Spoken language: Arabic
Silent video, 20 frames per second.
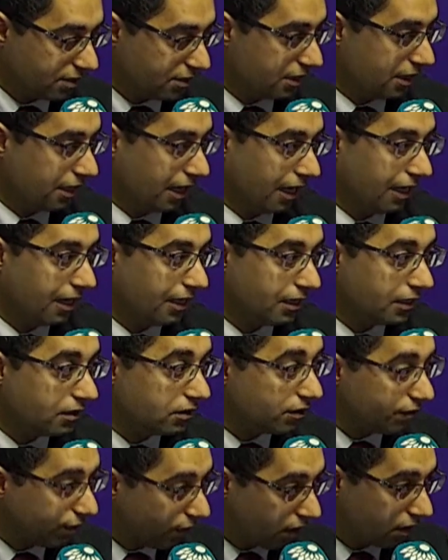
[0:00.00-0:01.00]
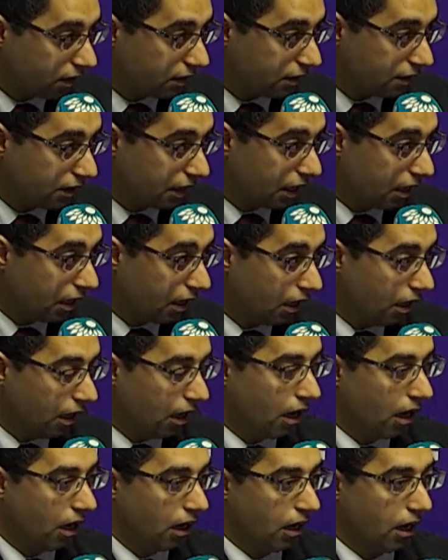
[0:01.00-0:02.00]
فلسطين على الاتفاقية
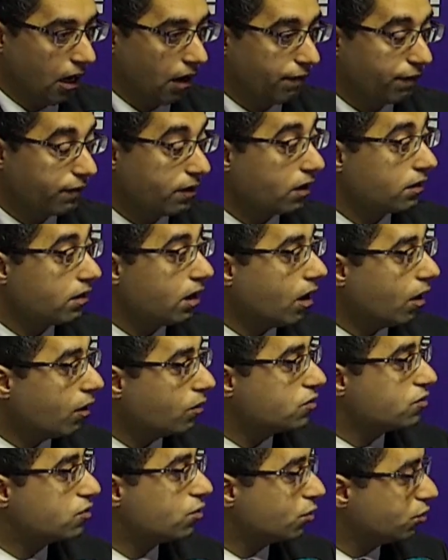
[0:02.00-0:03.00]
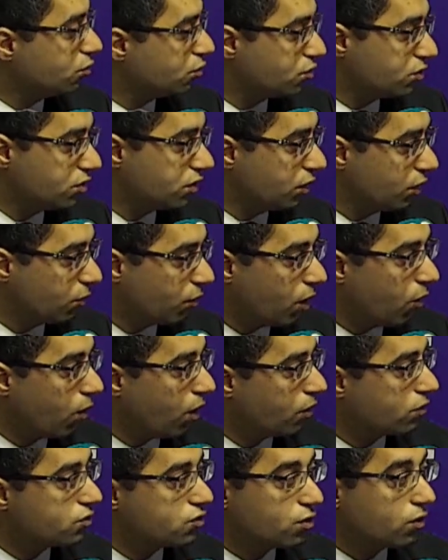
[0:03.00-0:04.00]
أفقدها عنصر دستوري
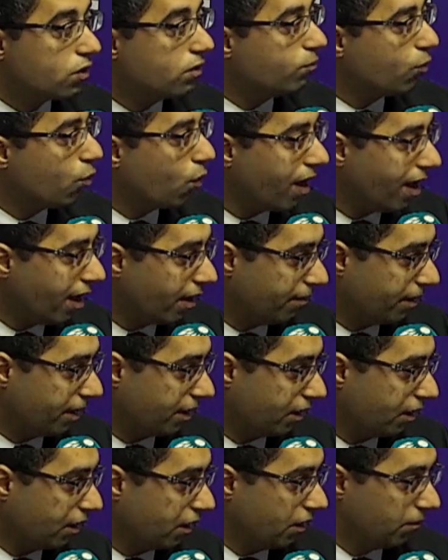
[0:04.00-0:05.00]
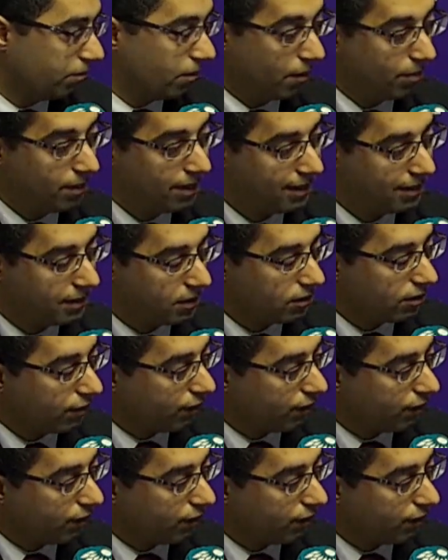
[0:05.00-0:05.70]
وهو عنصر الموائمة ما بين